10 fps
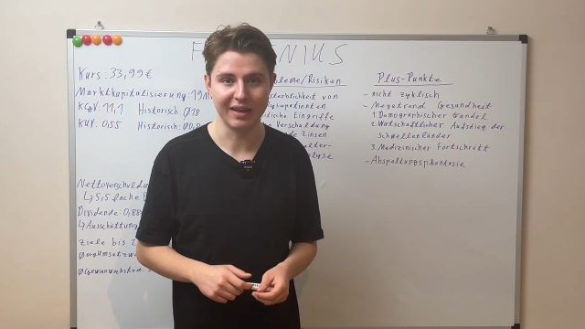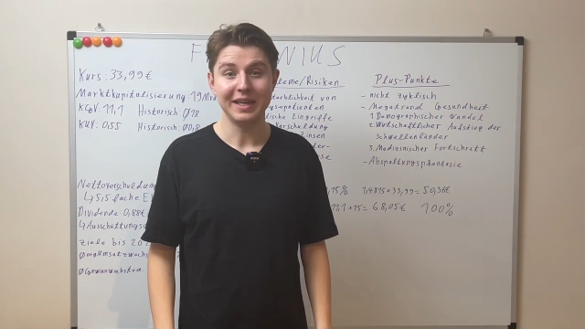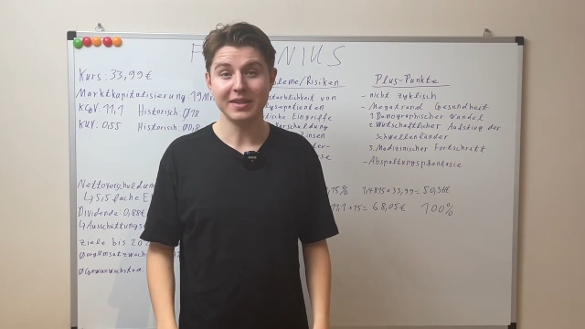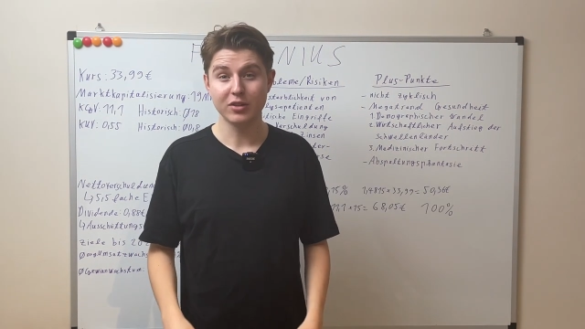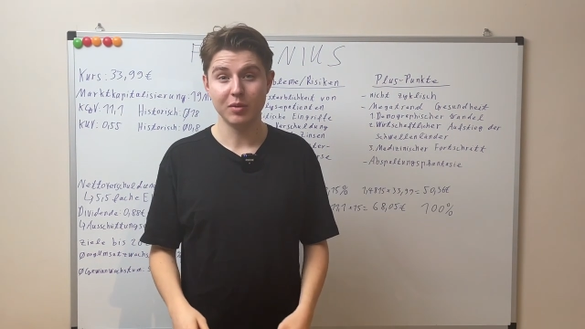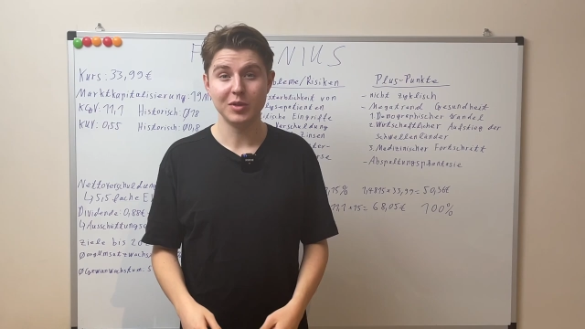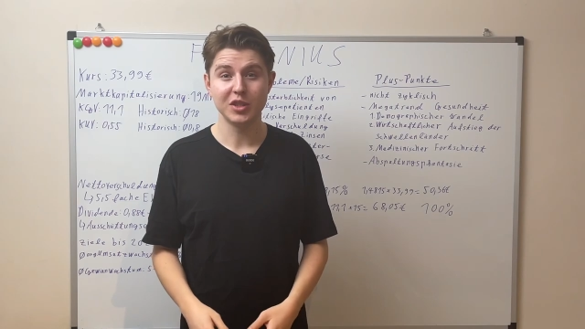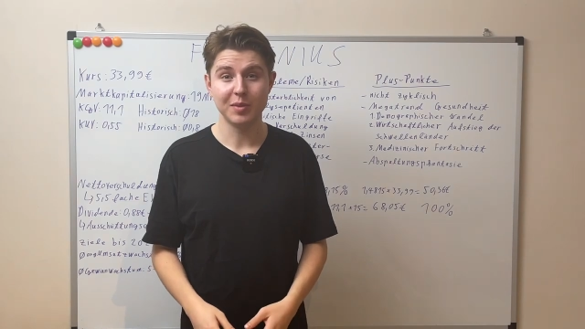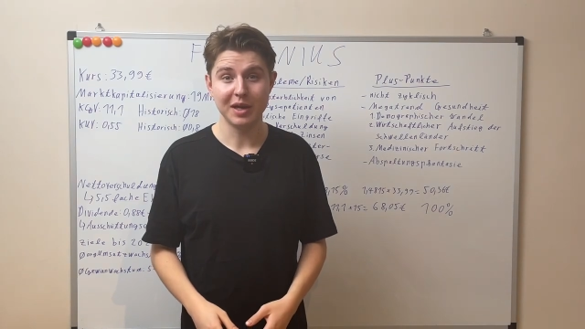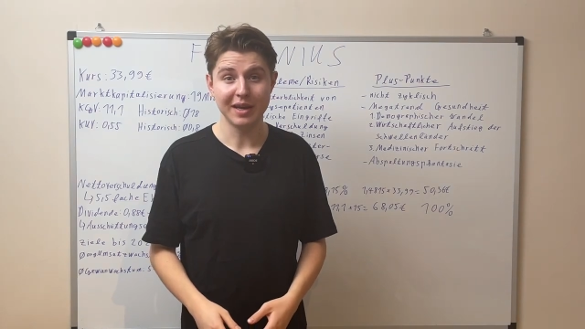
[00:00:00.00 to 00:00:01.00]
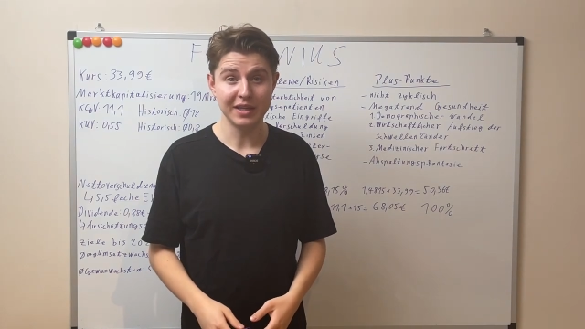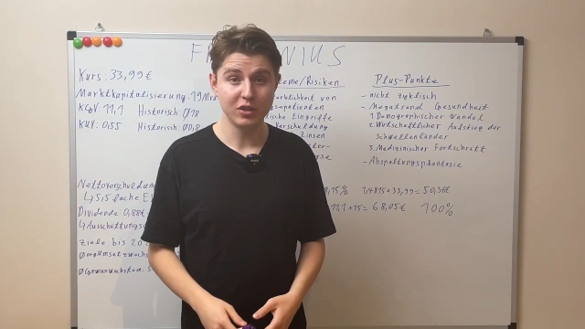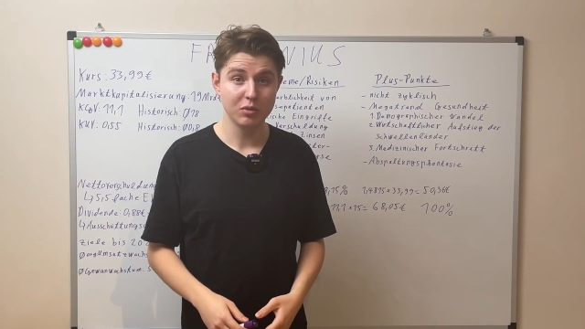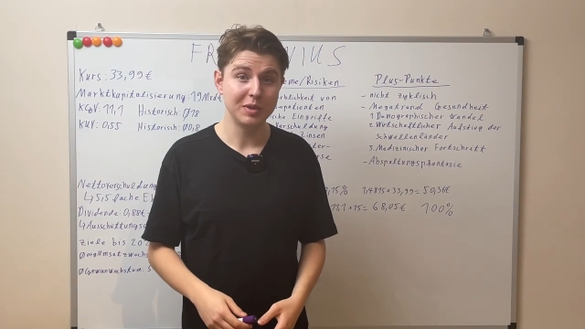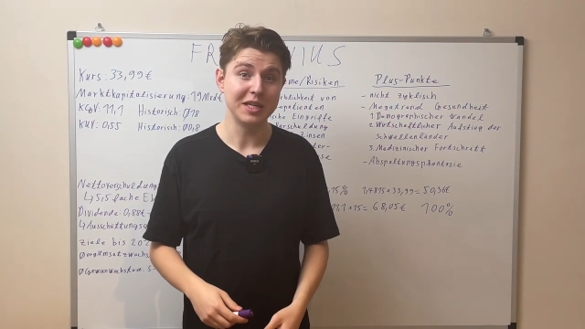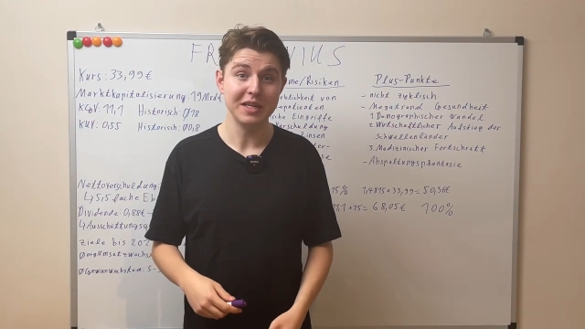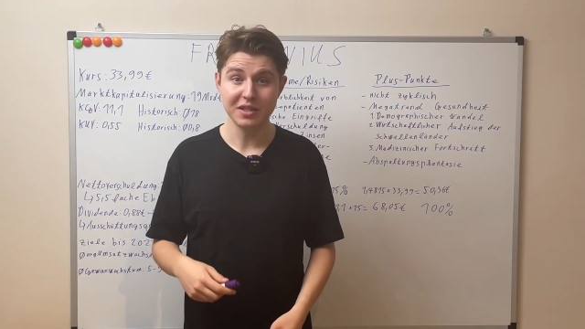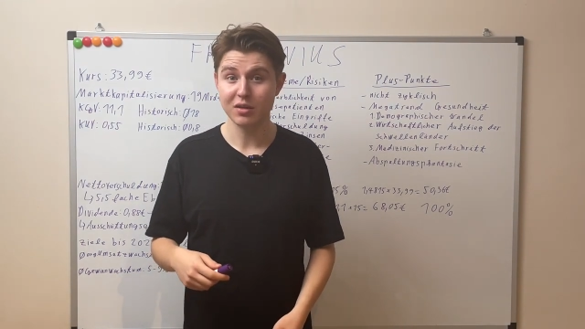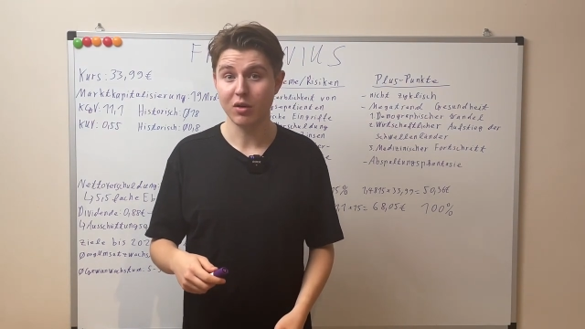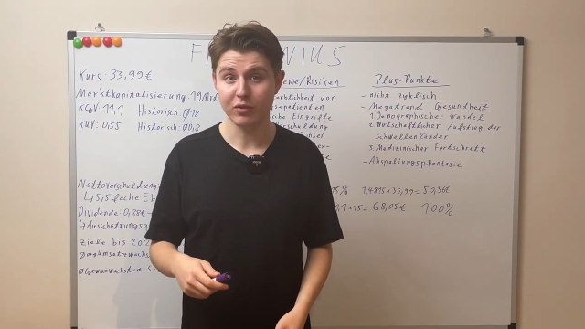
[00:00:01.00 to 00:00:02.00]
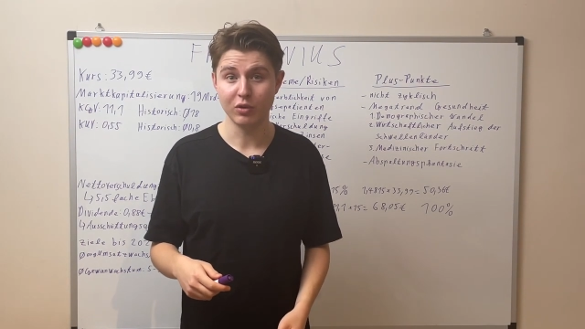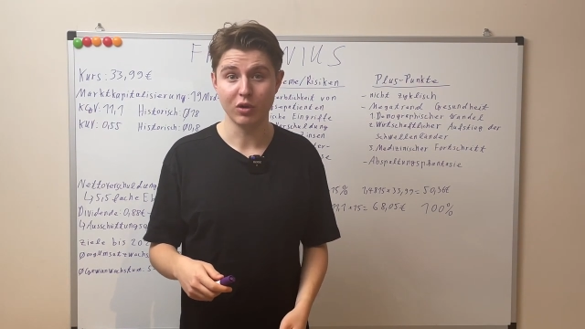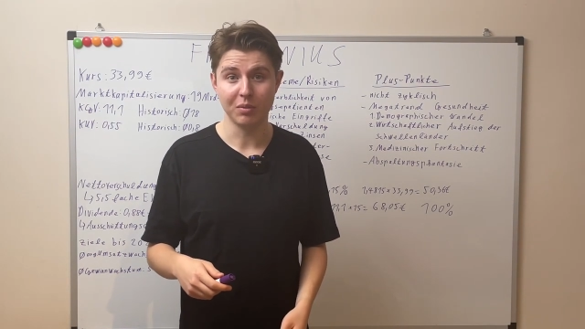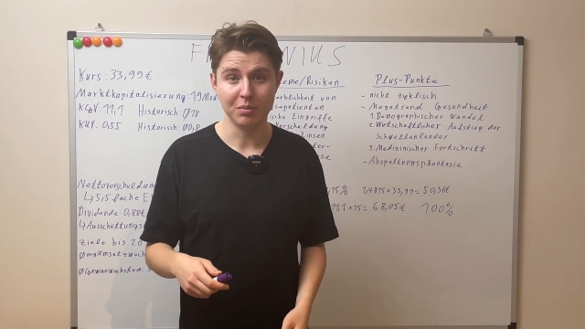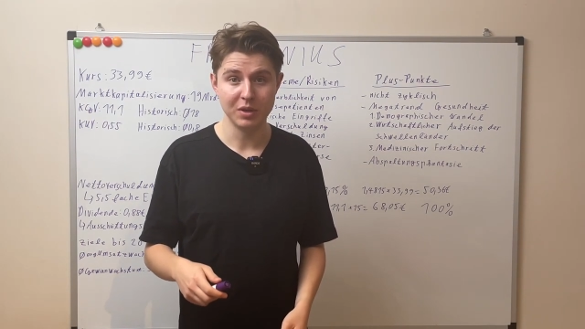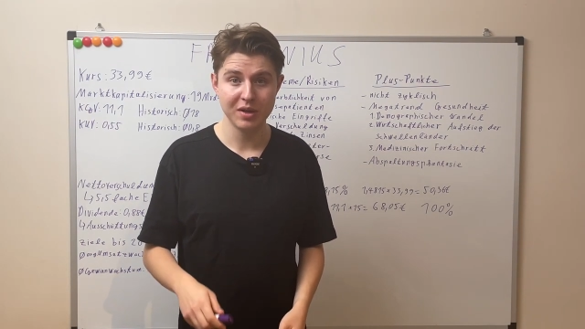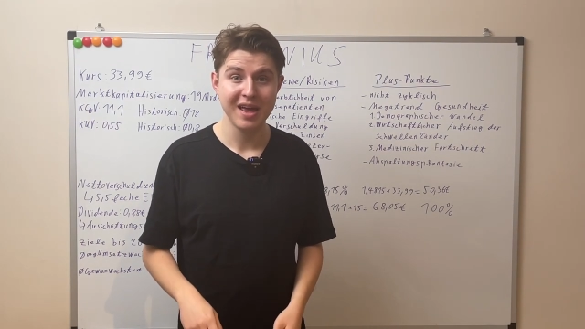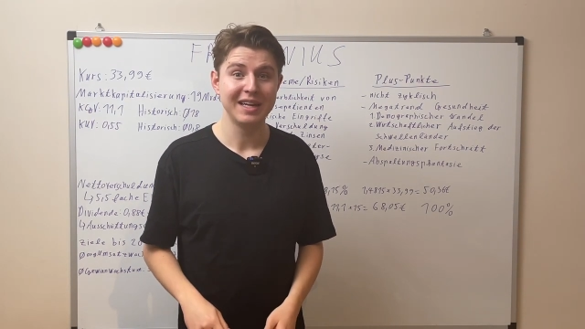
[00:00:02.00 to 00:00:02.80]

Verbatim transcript: Jetzt komme ich zu meiner Rechnung, mit der ich darauf gekommen bin,